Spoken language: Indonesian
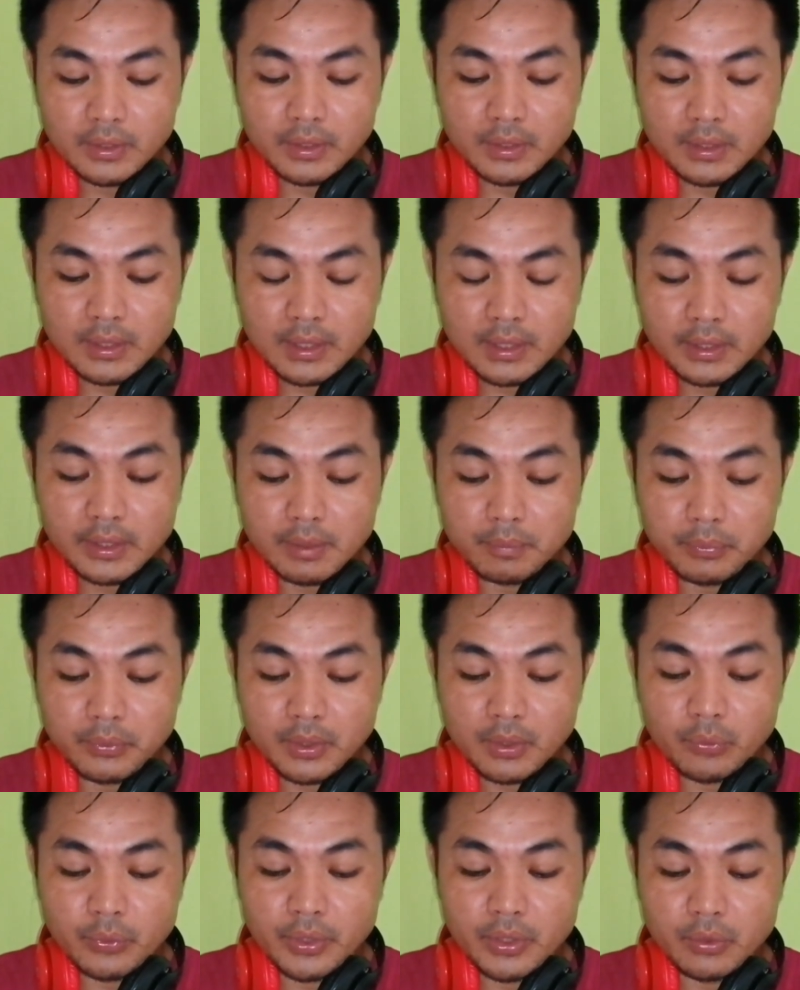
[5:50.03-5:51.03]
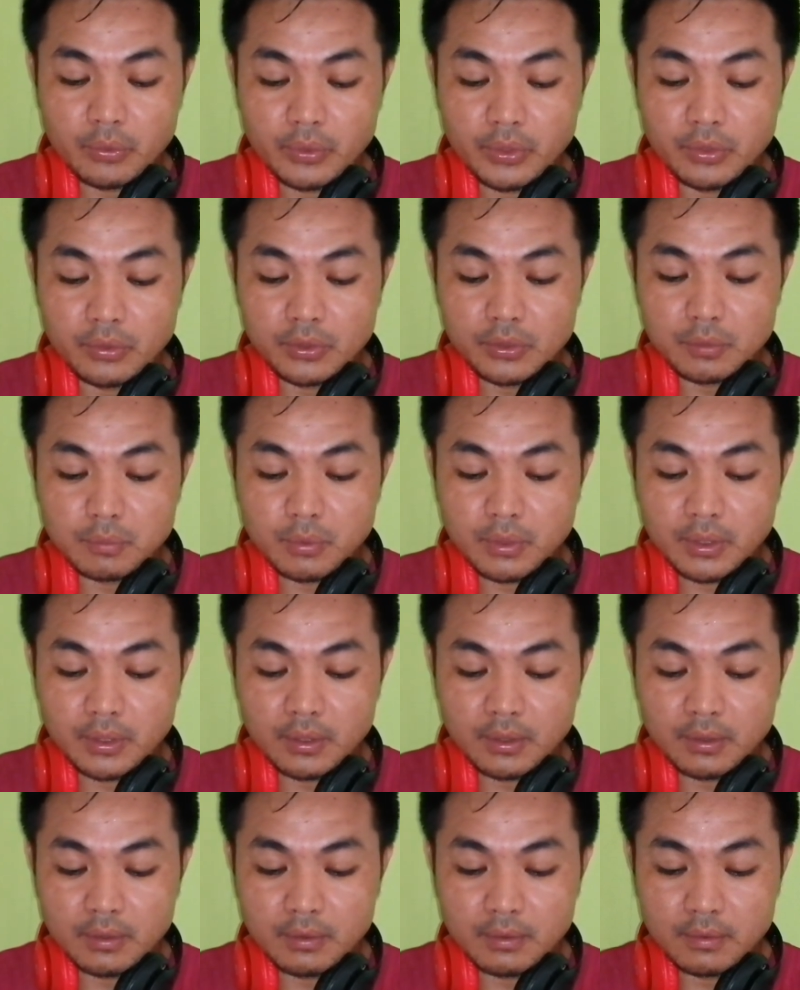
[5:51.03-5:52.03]
inilah dia punya video-video semua
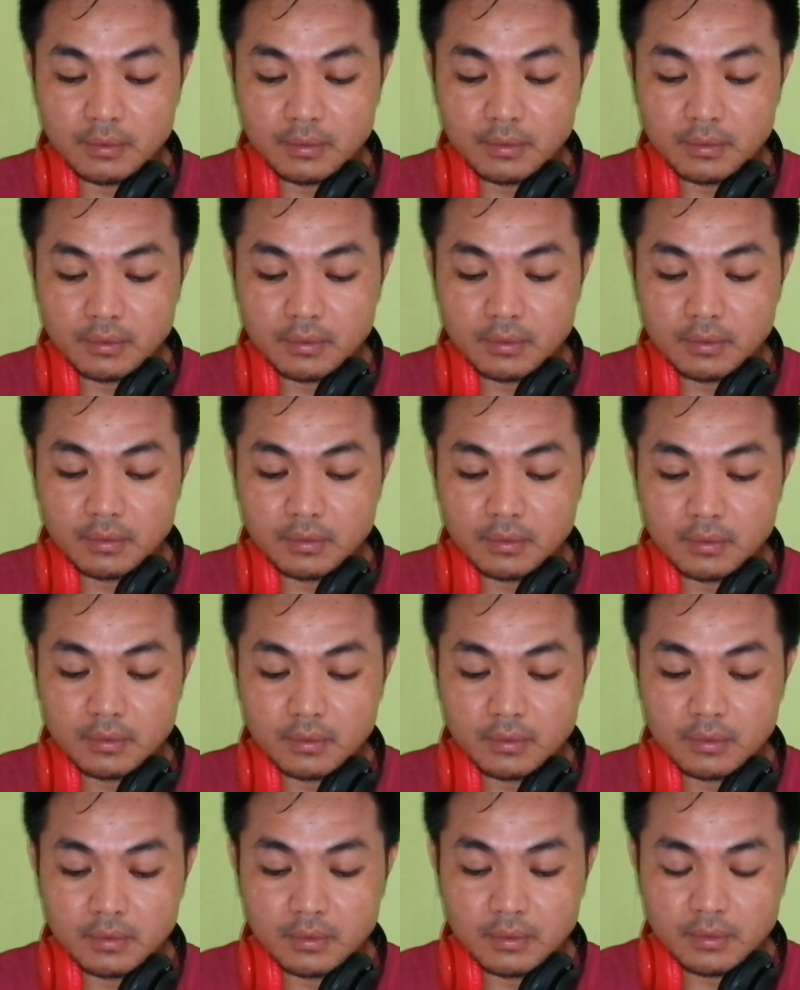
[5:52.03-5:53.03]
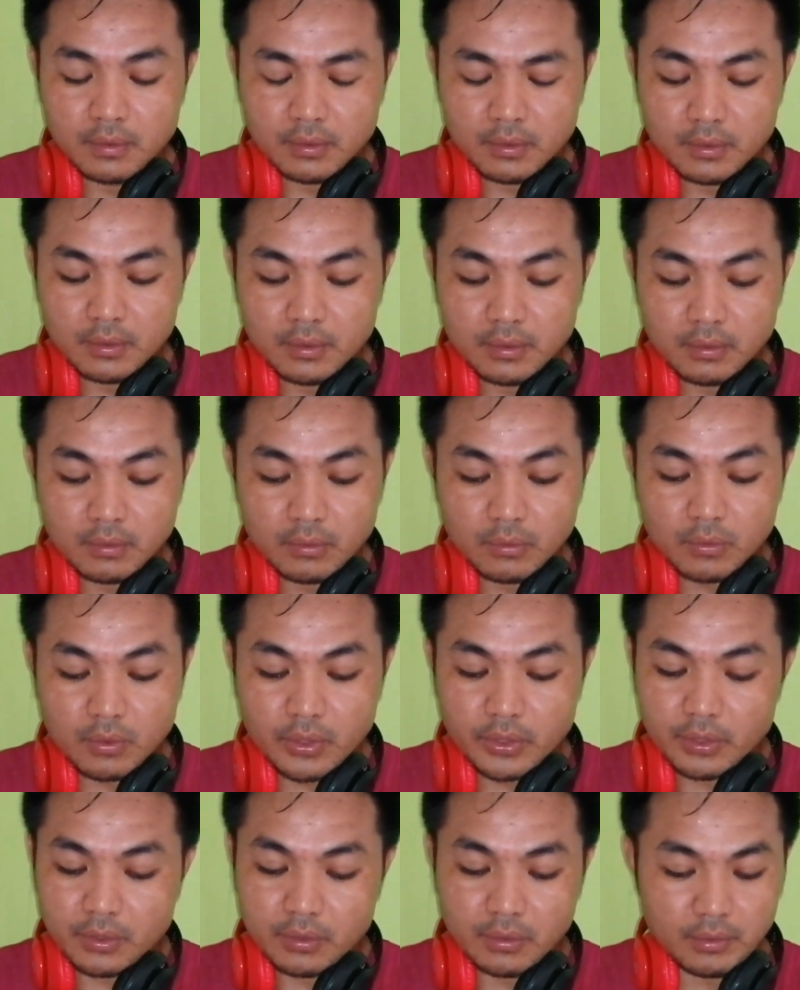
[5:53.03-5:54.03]
nih what's up guys
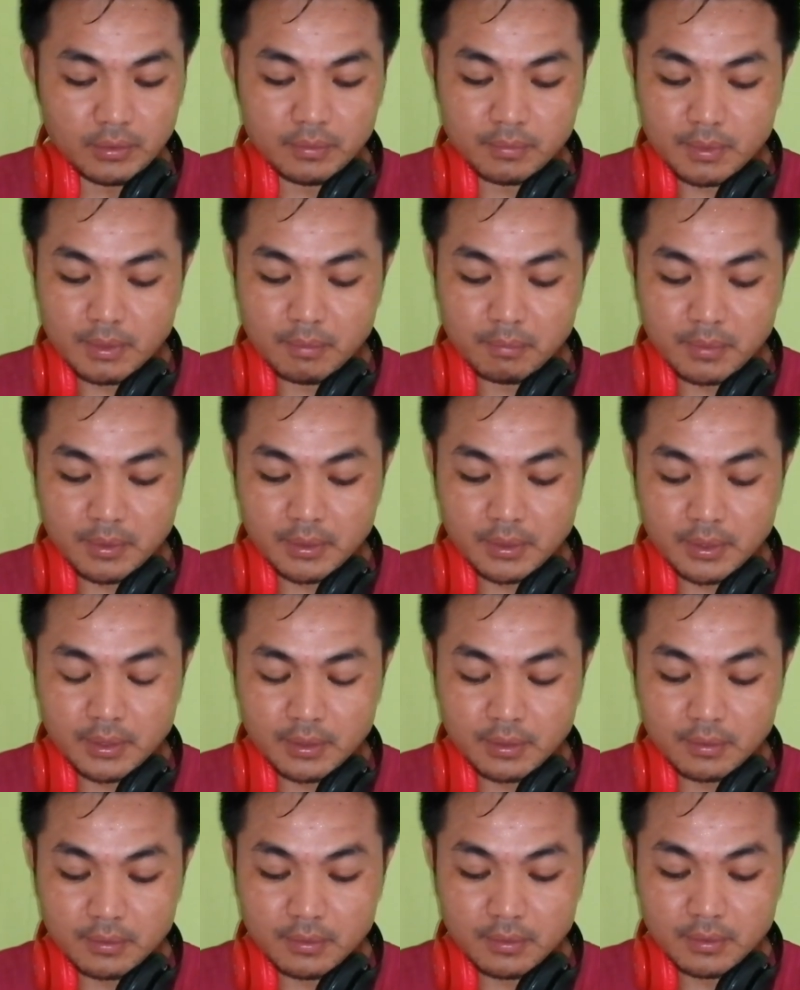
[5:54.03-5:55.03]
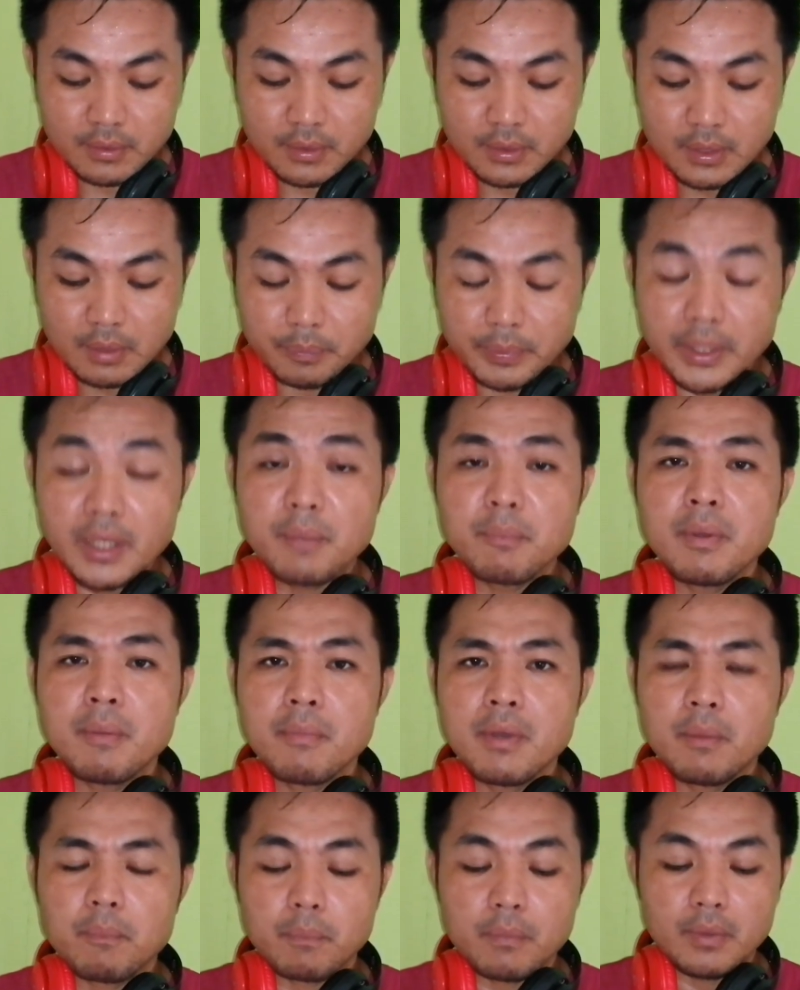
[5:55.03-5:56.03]
oh iya memang dah tapi dia
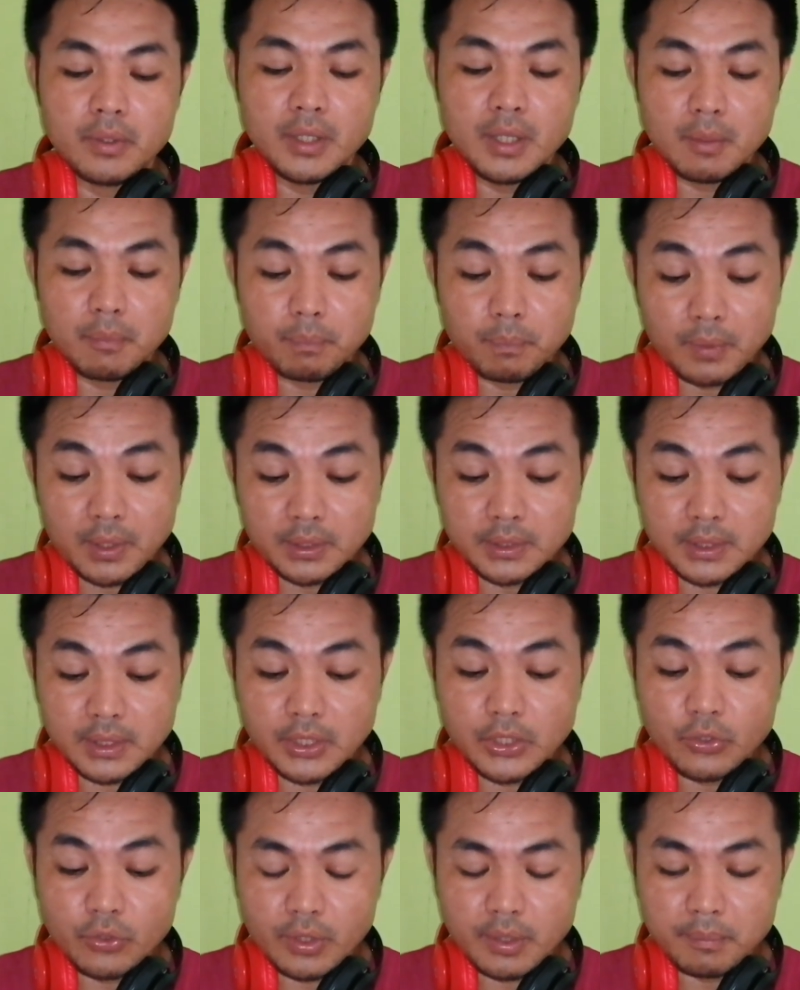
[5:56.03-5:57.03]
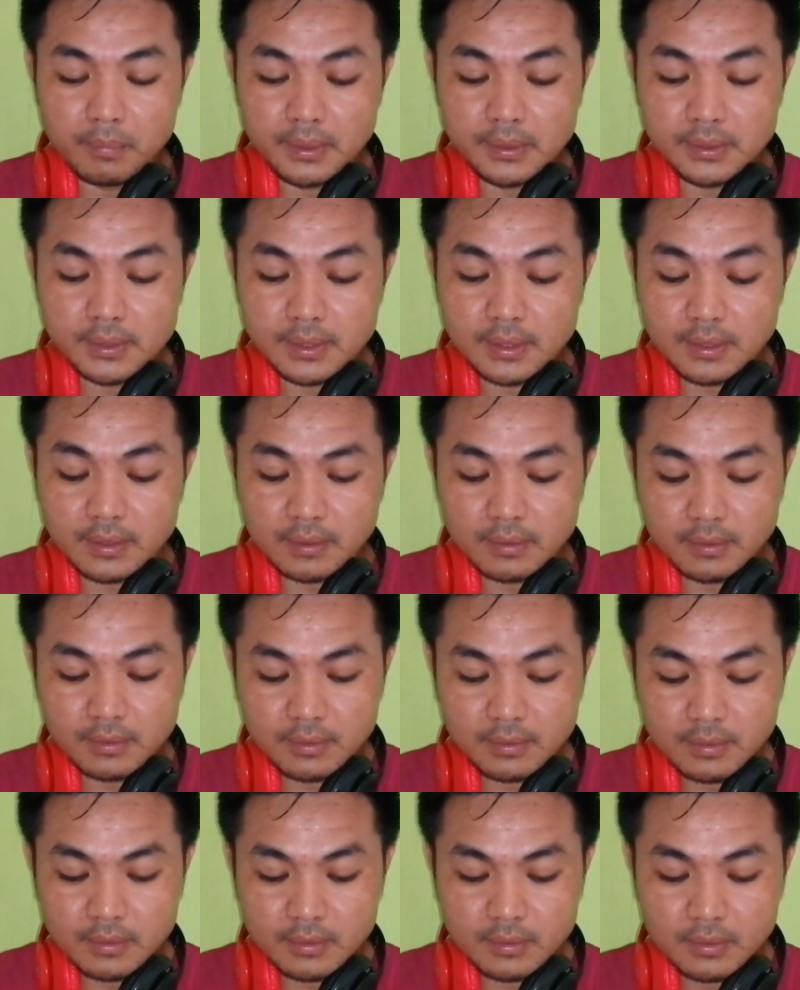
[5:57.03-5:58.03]
memang dia pelajar UMS lah
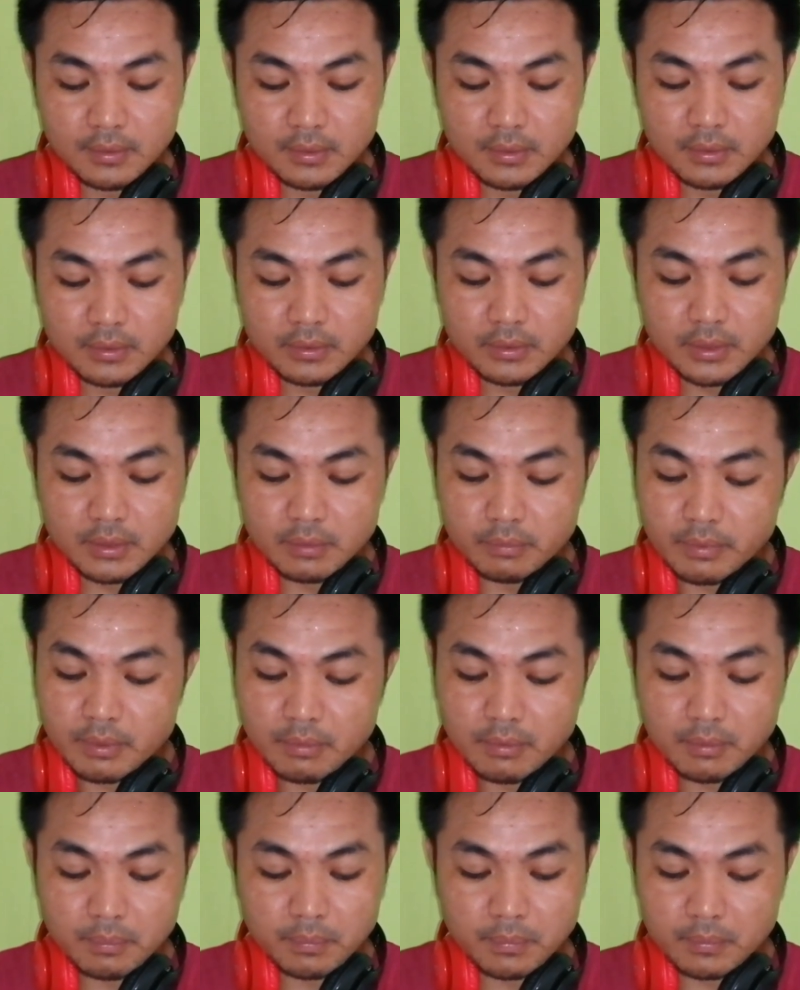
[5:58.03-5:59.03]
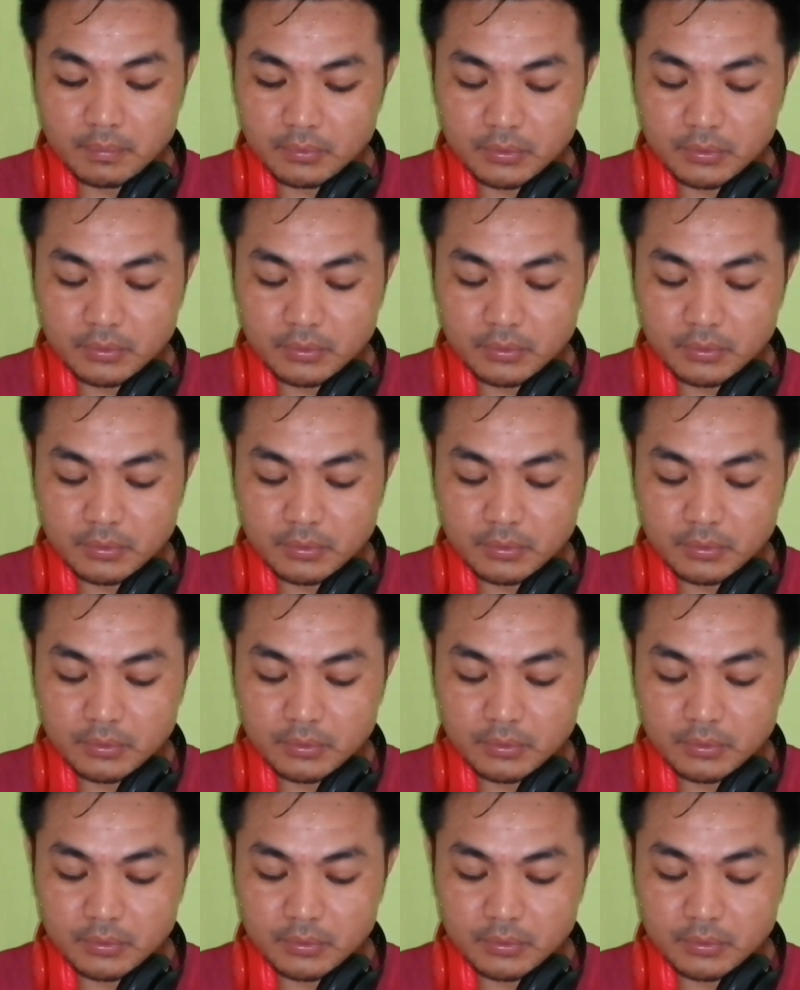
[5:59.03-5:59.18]
dia memang